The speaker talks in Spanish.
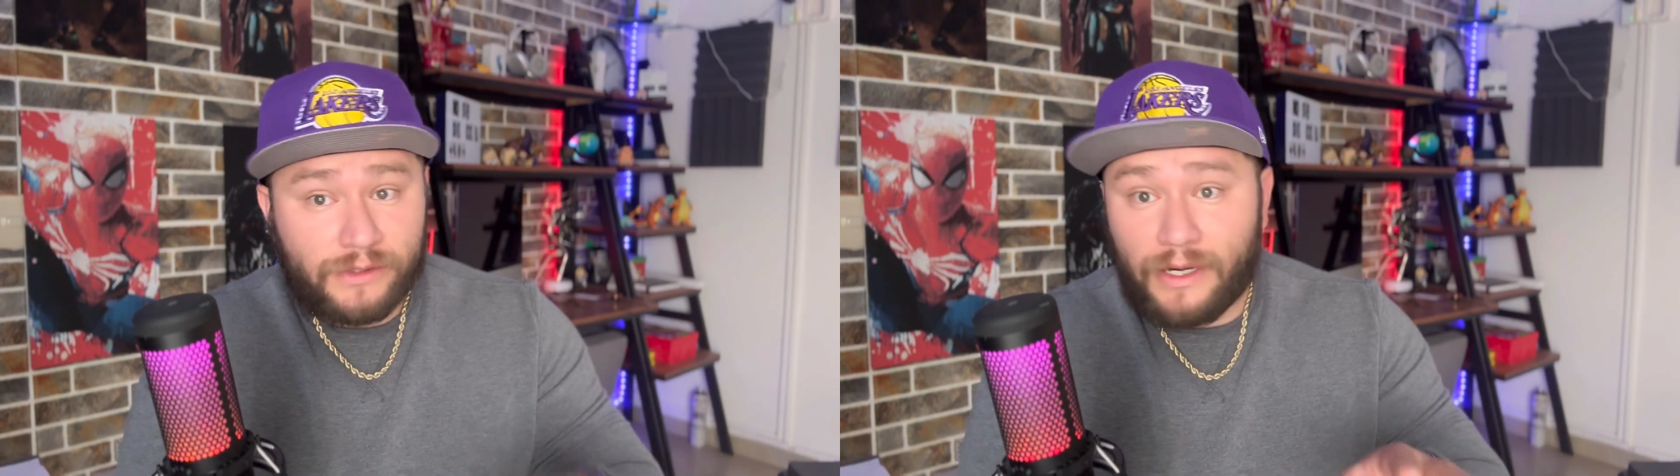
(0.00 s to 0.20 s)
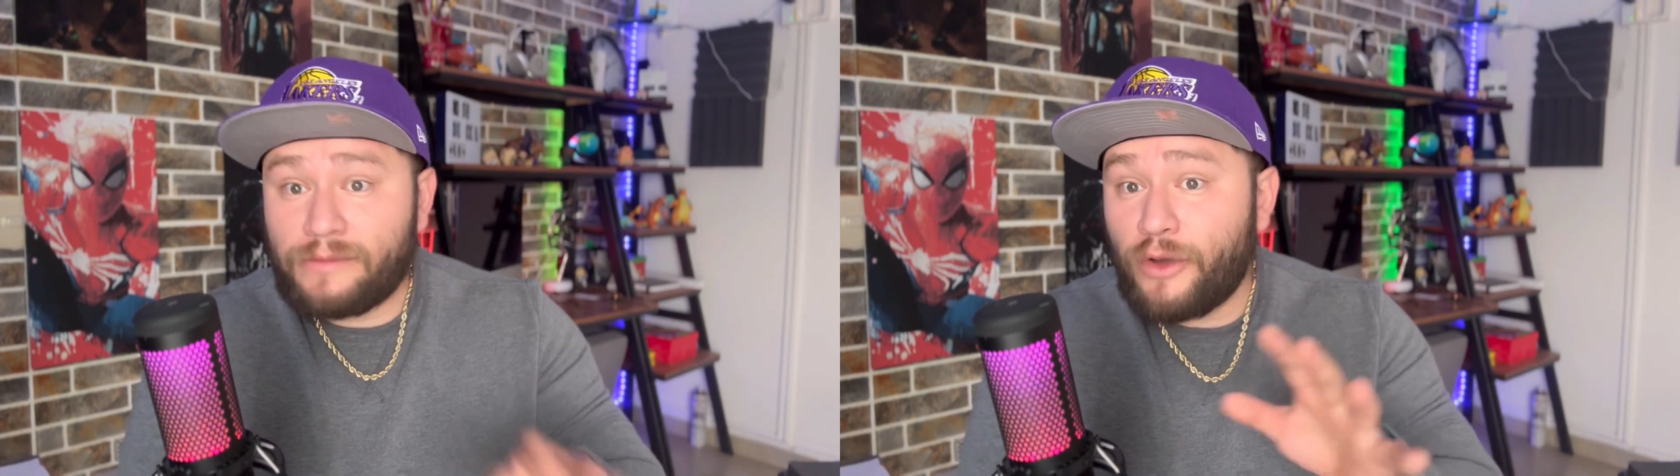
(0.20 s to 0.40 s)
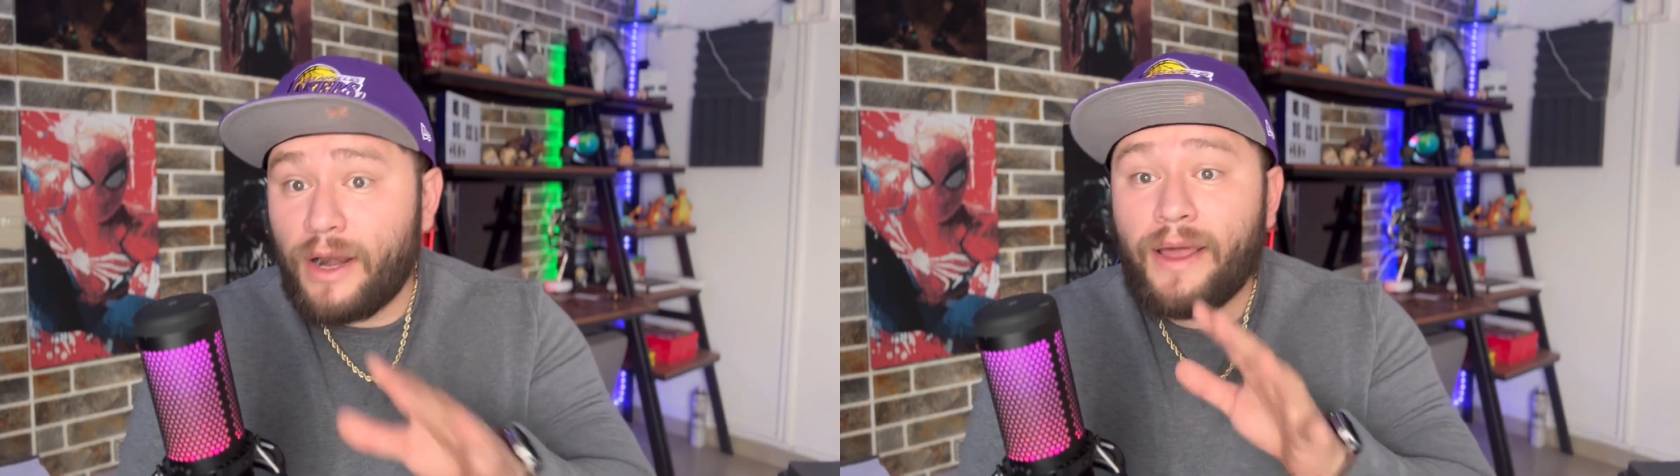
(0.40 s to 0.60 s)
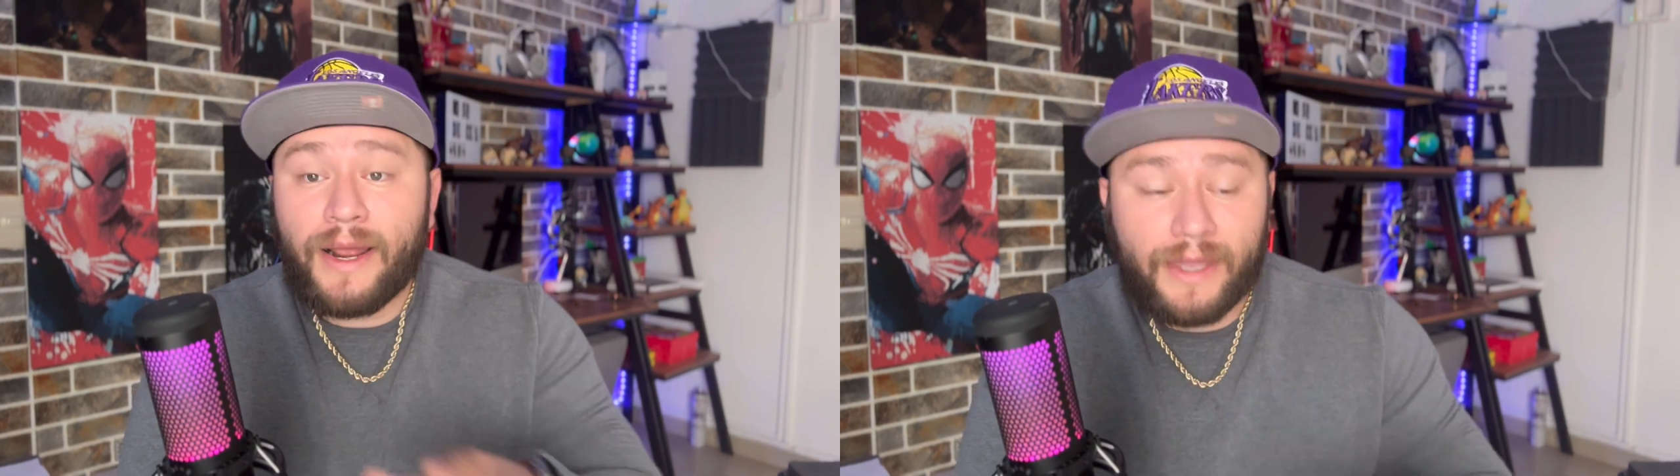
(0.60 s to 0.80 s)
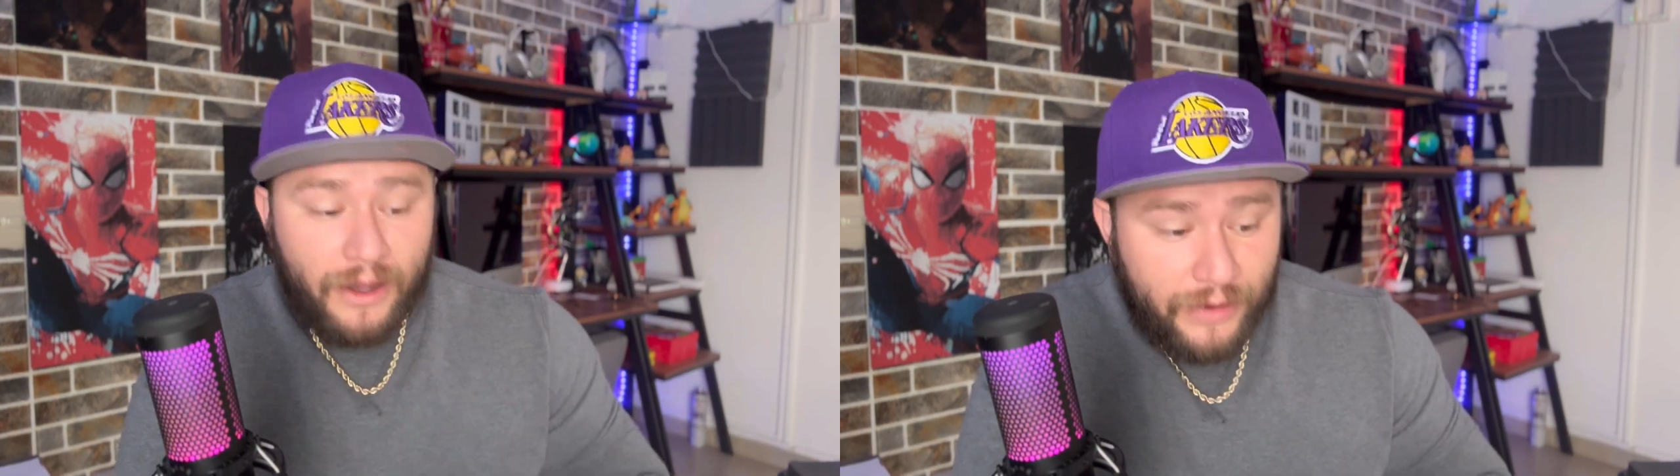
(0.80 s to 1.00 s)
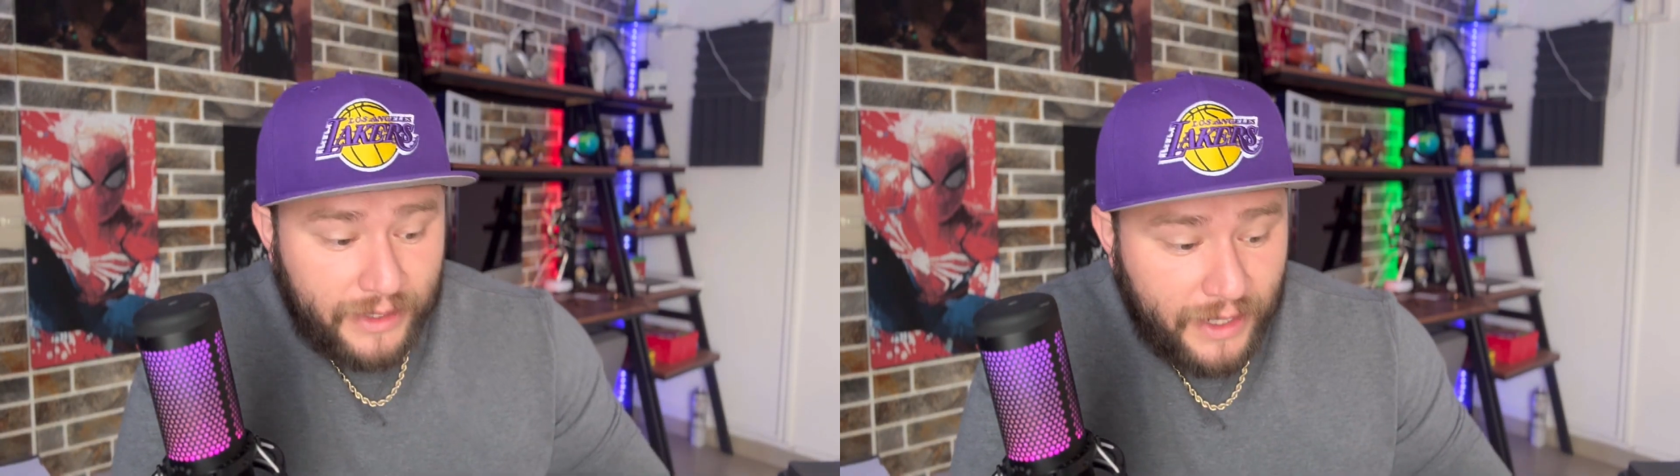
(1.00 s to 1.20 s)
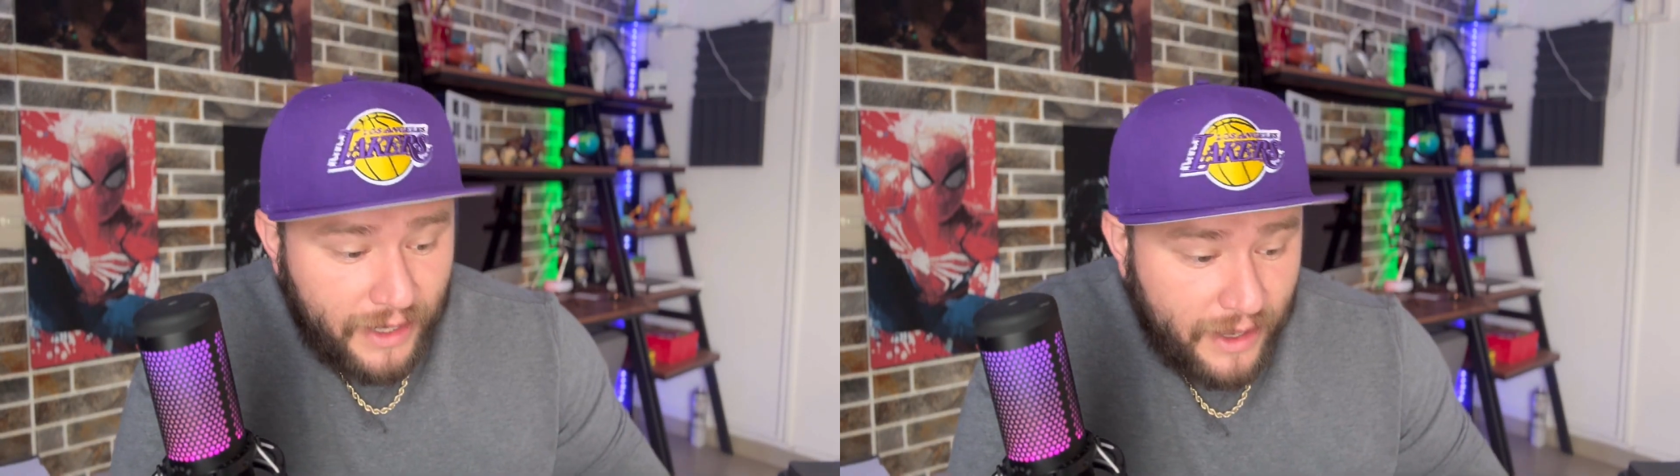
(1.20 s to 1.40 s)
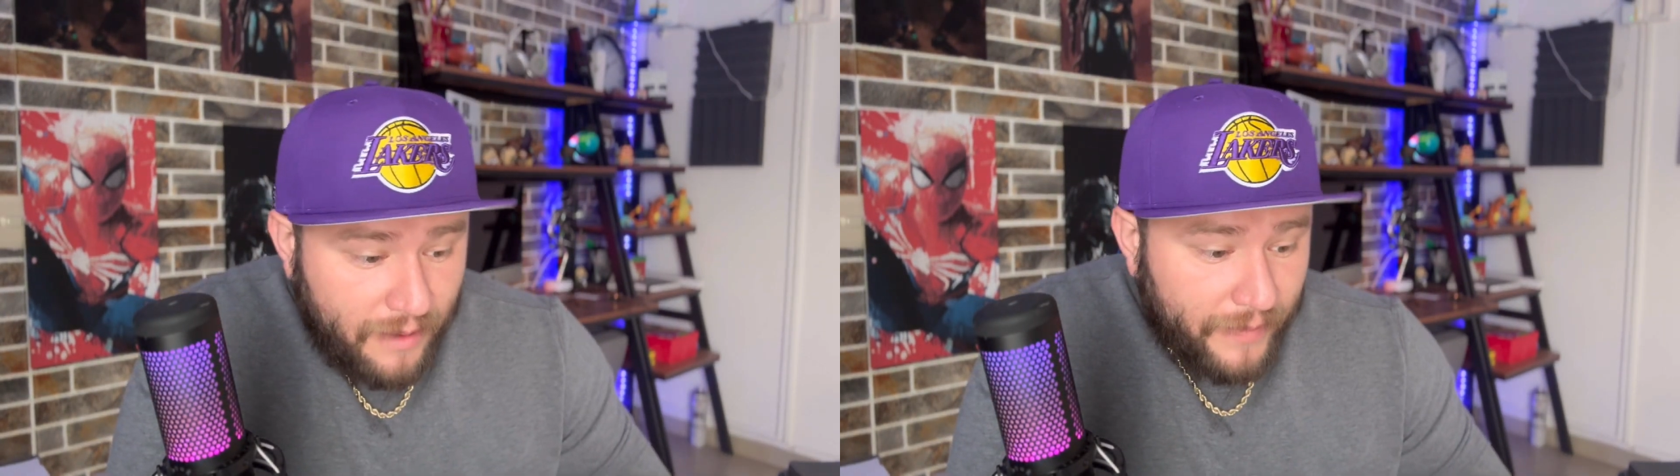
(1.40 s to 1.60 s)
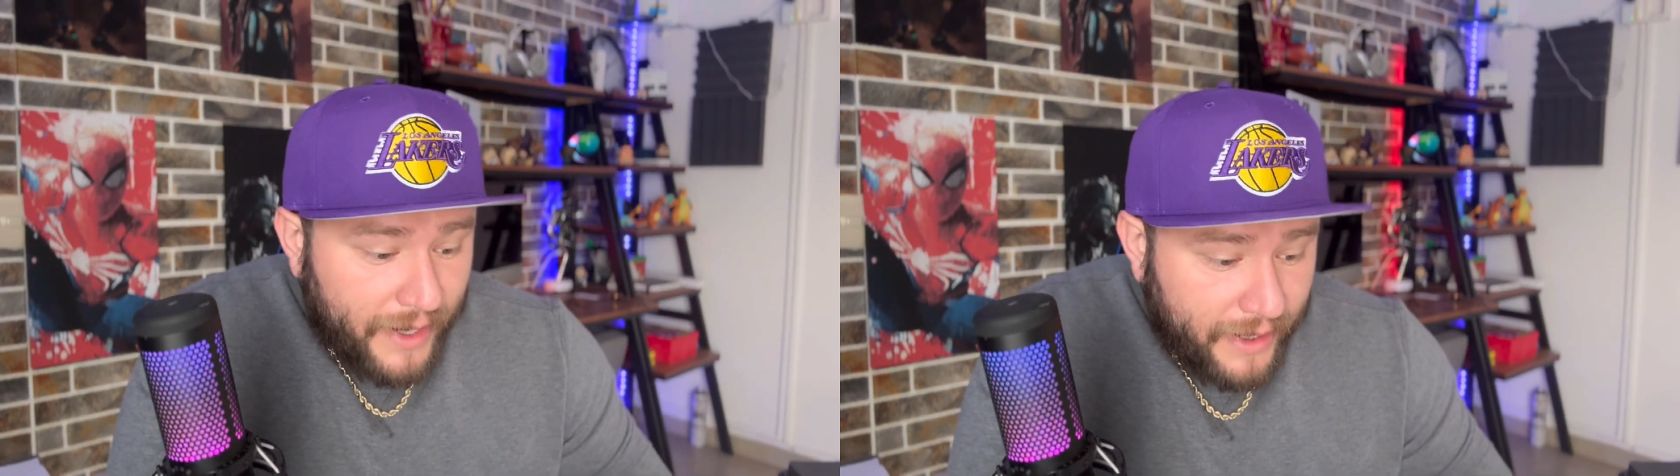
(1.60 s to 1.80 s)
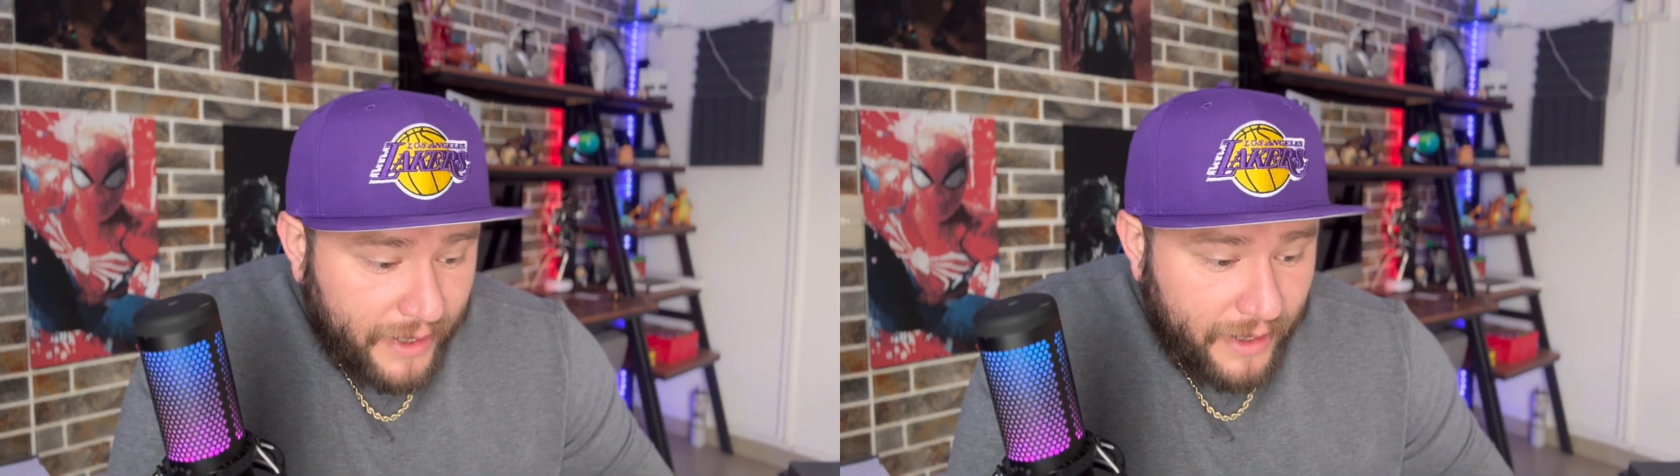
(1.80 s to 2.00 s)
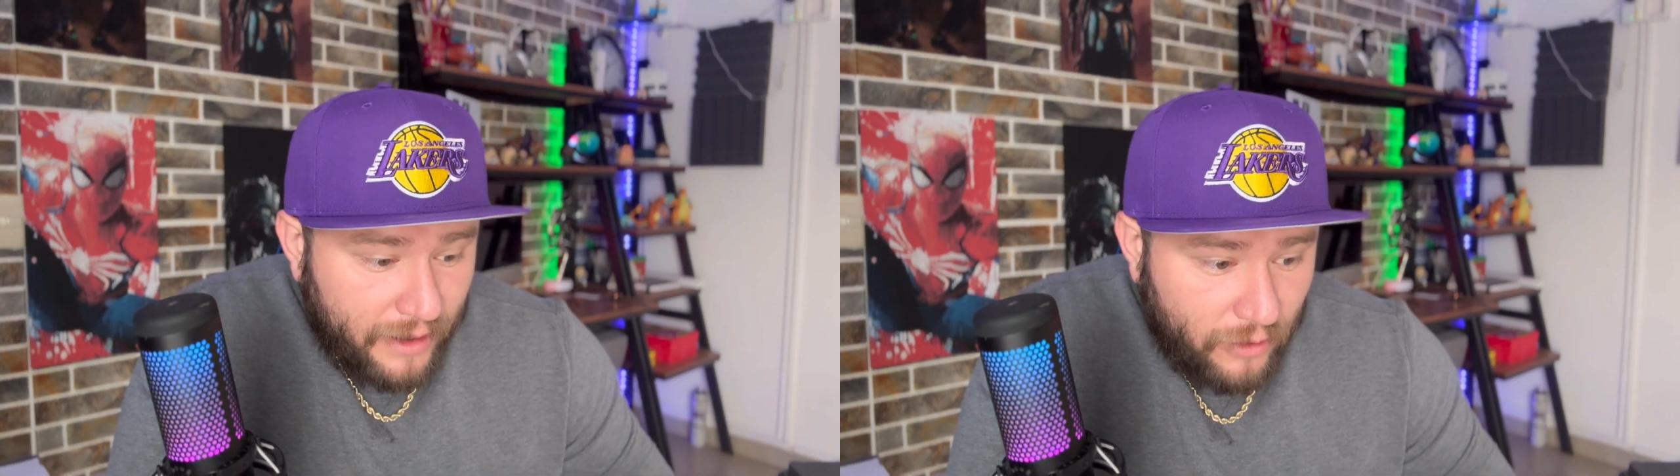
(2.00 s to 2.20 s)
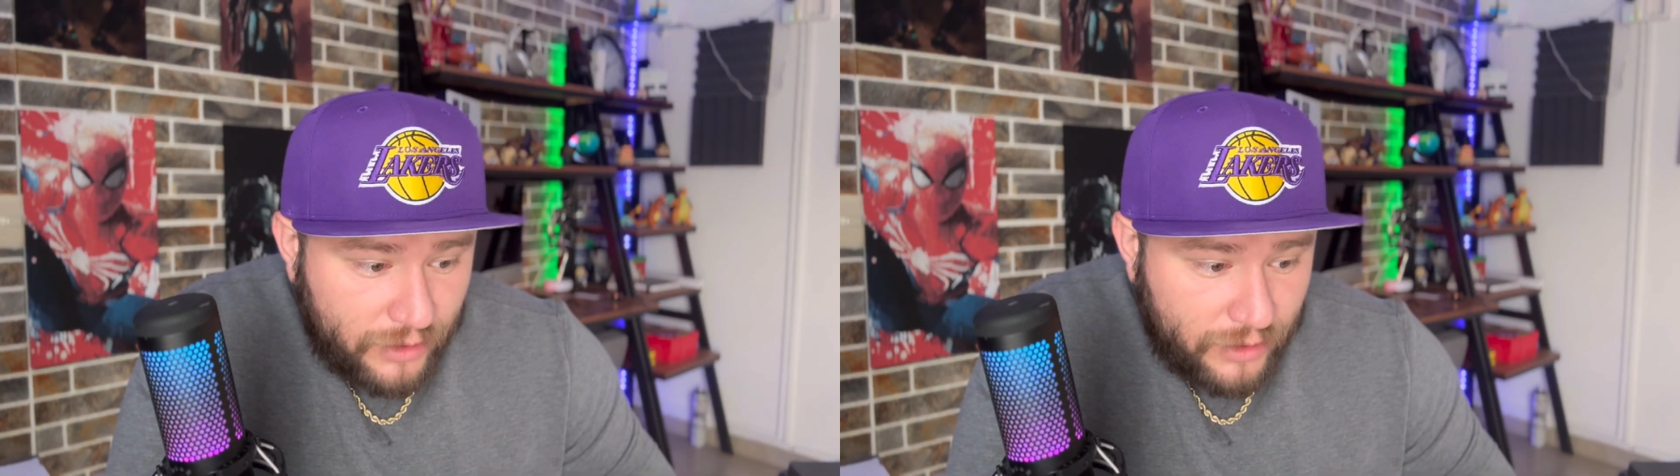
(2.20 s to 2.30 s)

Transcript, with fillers: Se las voy a leer aquí ahorita para que lo